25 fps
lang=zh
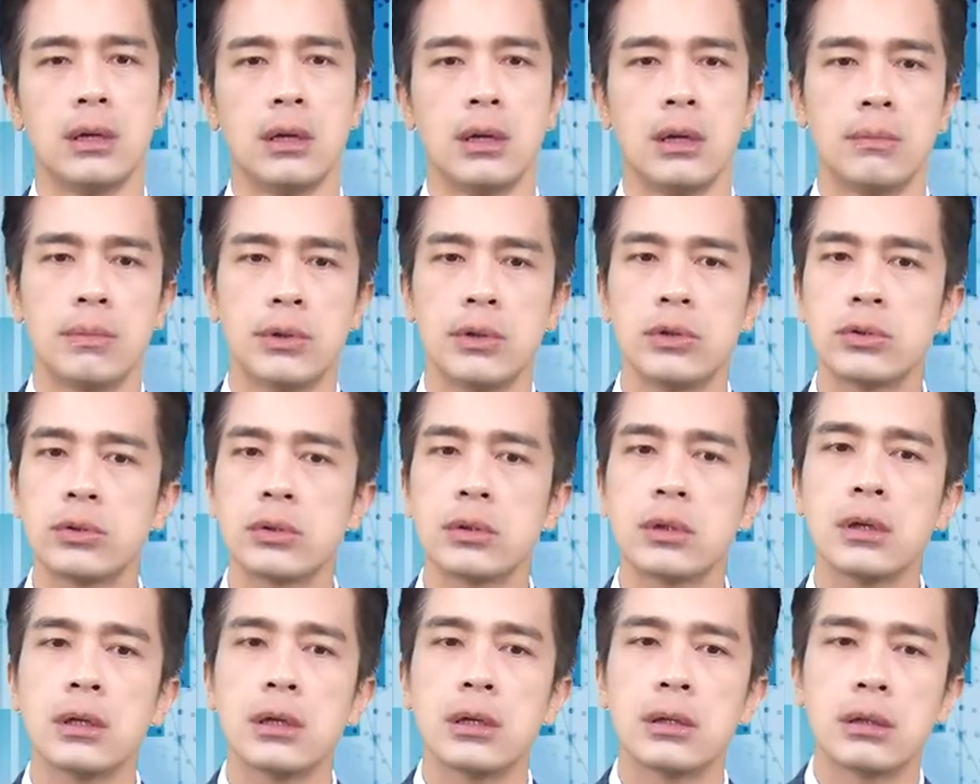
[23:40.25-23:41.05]
比如
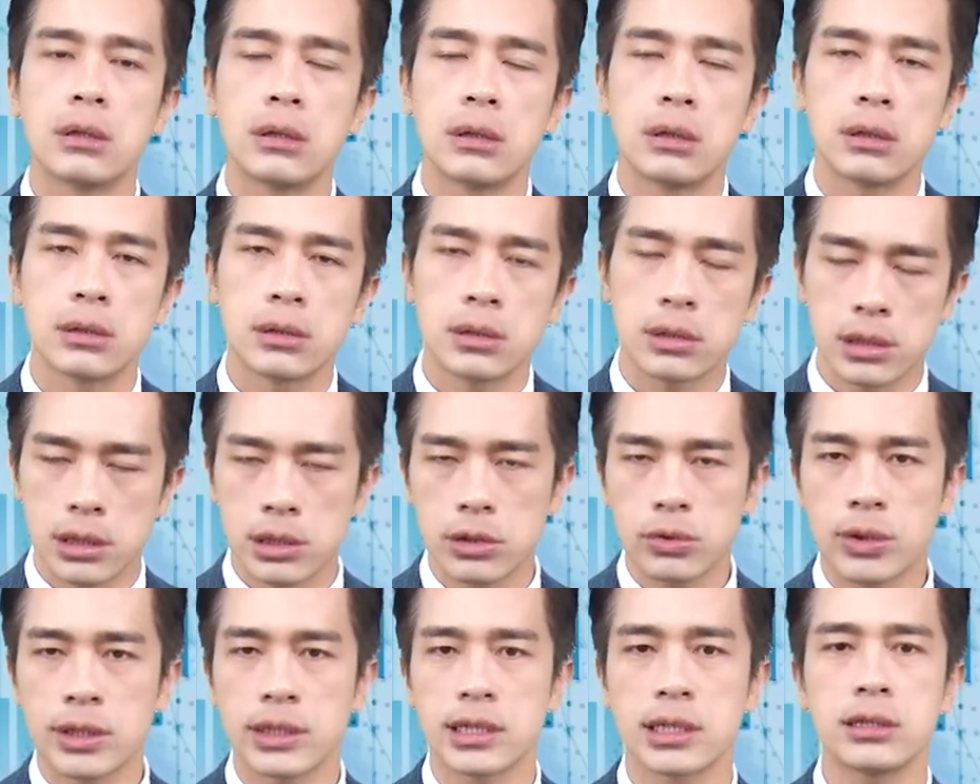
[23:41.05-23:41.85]
说智
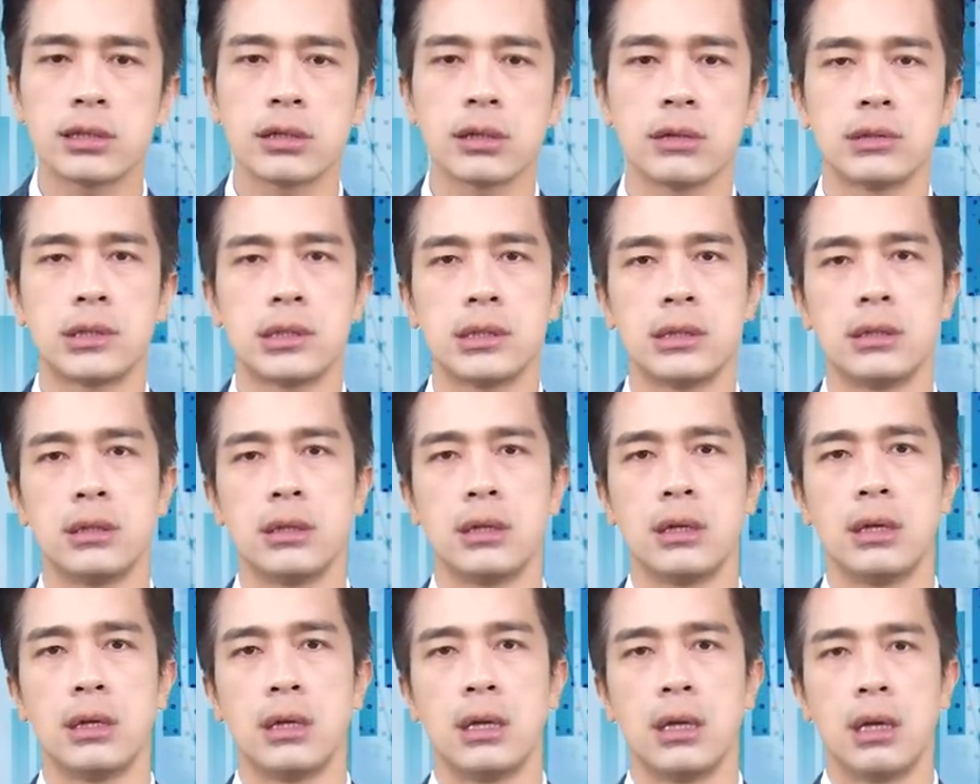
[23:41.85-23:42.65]
慧型手机，
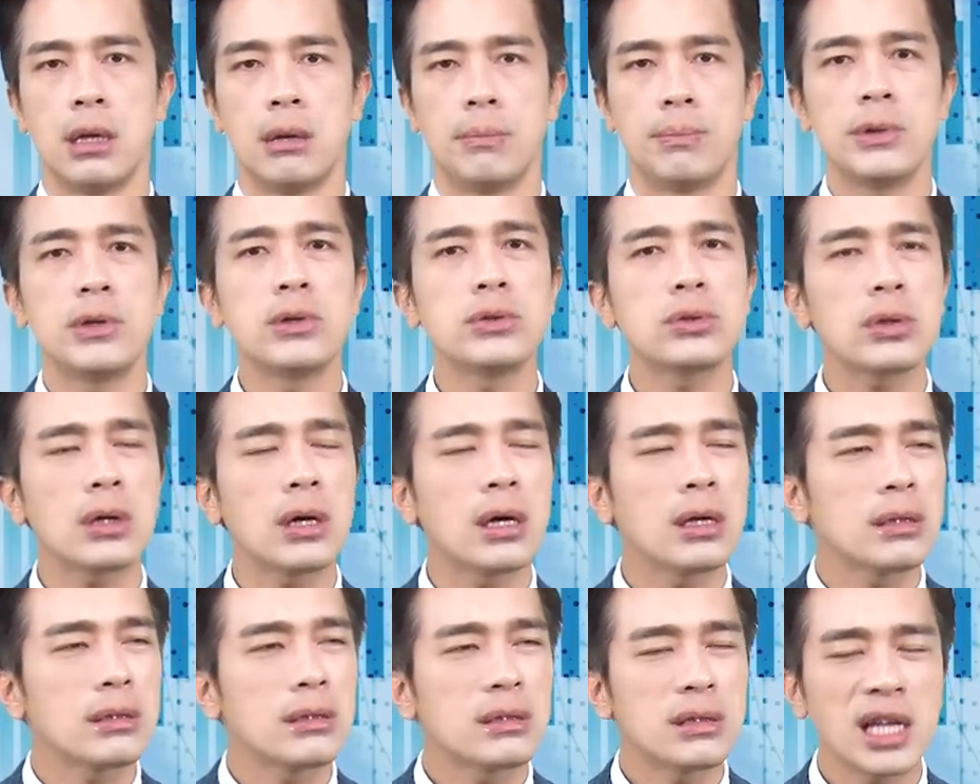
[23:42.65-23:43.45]
比如
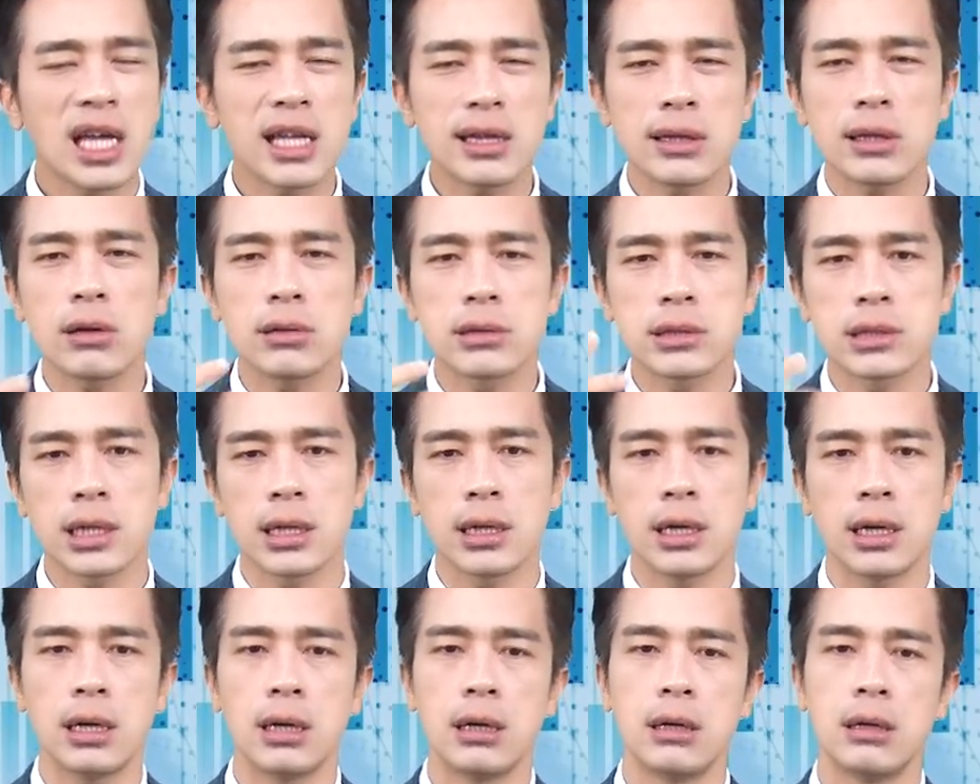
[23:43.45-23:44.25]
说电动
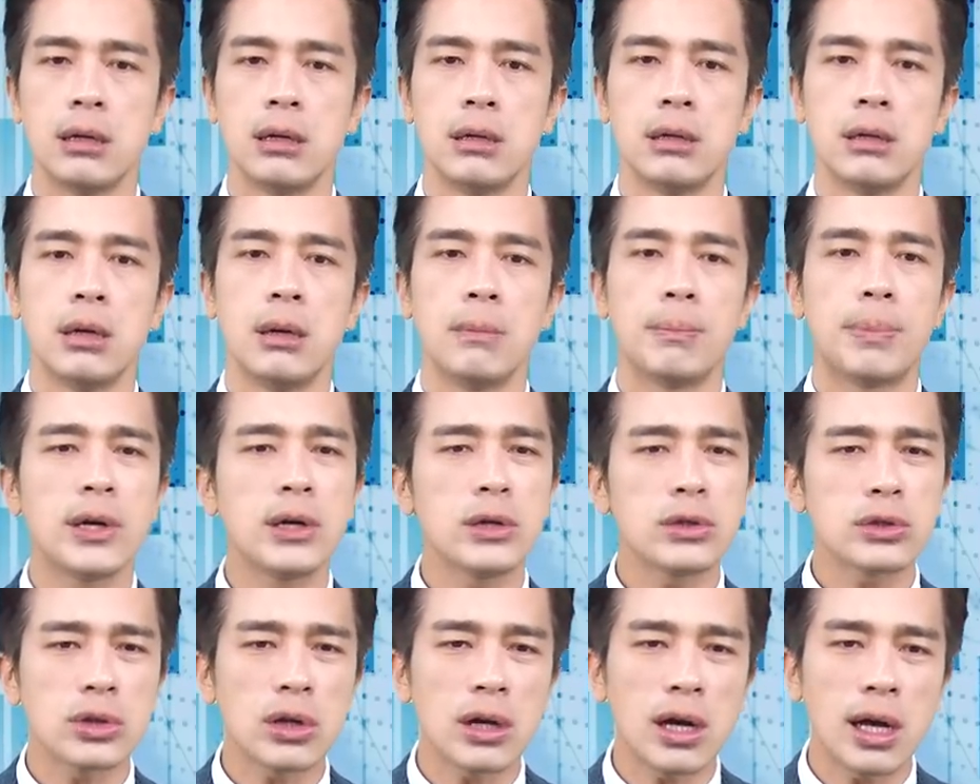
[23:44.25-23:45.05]
车，比
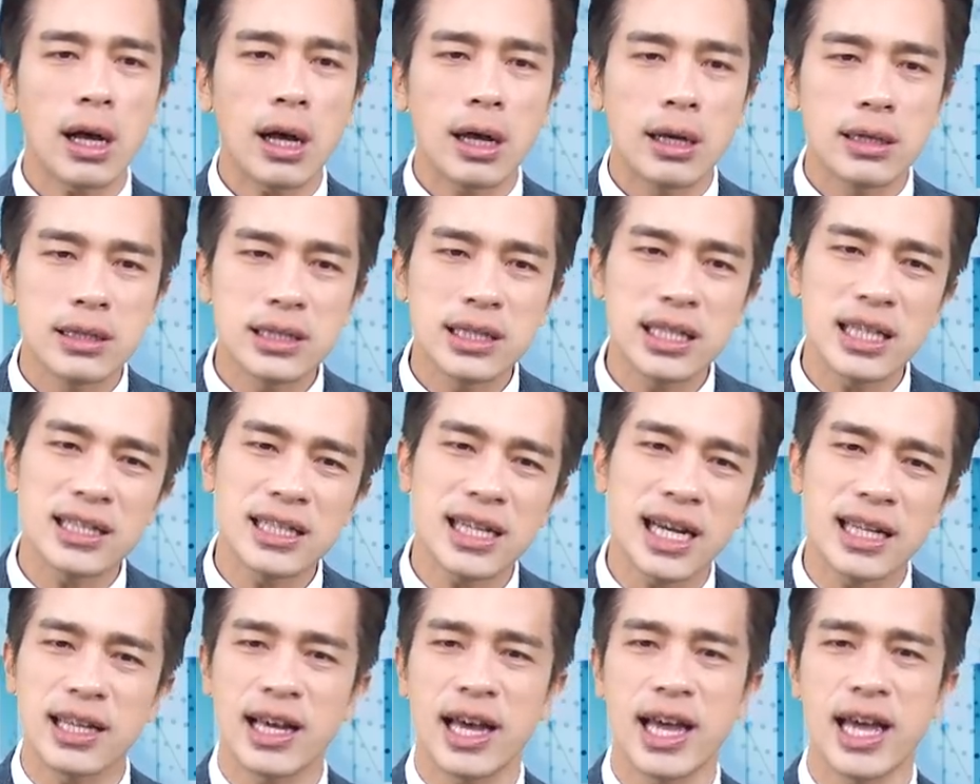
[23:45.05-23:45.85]
如说现
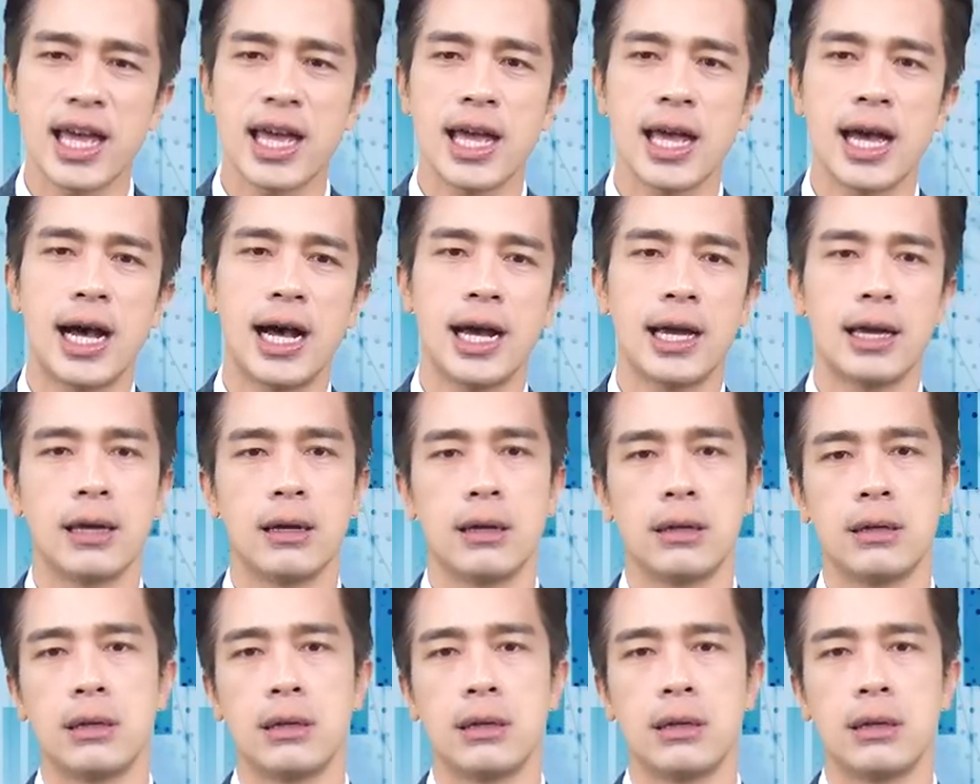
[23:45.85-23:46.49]
在的 AI，